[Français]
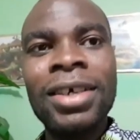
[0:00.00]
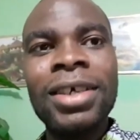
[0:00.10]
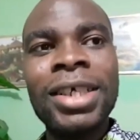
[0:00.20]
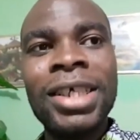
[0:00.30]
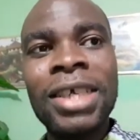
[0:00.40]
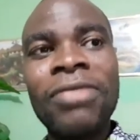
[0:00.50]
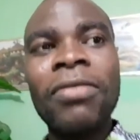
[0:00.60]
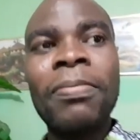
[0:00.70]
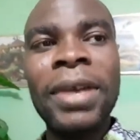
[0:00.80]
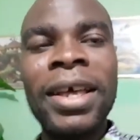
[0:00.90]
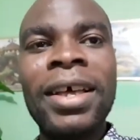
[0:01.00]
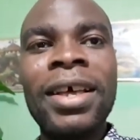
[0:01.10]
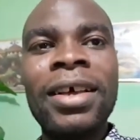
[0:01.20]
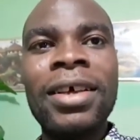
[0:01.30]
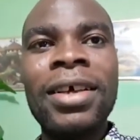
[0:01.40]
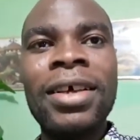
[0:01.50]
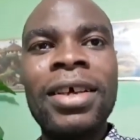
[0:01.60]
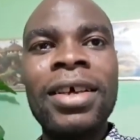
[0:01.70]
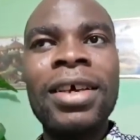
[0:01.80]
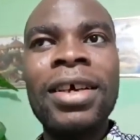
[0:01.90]
S'il vous plaît,
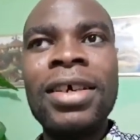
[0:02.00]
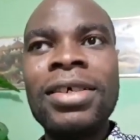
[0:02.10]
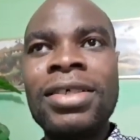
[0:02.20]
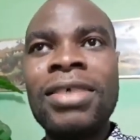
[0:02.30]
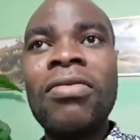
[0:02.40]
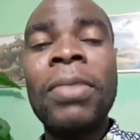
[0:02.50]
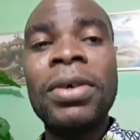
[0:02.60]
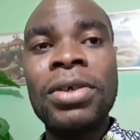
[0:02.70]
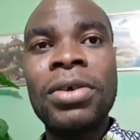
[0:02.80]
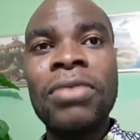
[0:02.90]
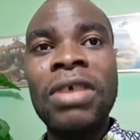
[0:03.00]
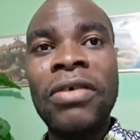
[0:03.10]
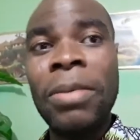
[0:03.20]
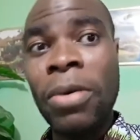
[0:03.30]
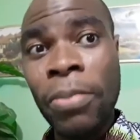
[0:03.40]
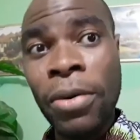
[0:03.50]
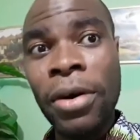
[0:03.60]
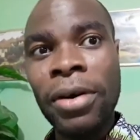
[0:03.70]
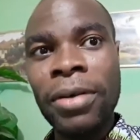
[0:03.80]
si vous pensez que vous avez un peu peur,